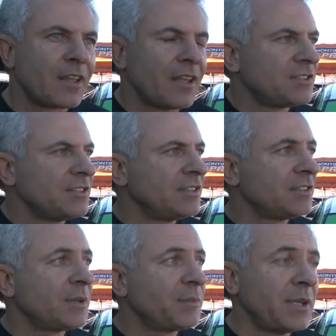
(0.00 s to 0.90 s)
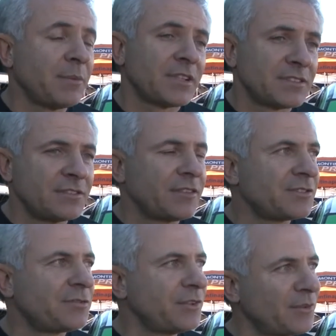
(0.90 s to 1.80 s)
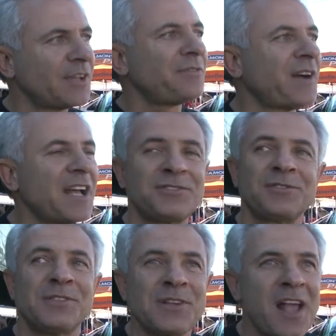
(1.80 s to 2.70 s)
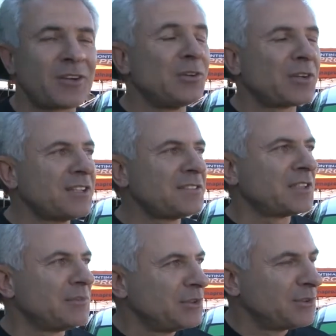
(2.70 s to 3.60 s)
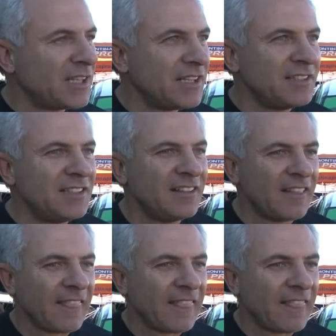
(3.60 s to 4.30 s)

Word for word: é a gente andar bem, mas não é, não é fácil. A concorrência está muito grande